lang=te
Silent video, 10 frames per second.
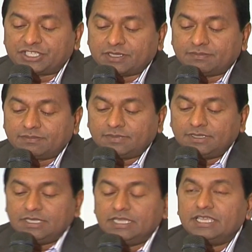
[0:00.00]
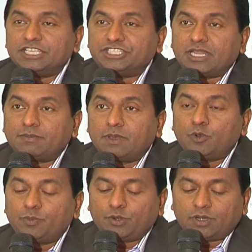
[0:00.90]
లక్ష్యం
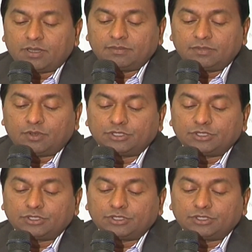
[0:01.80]
జన్మభూమి రుణం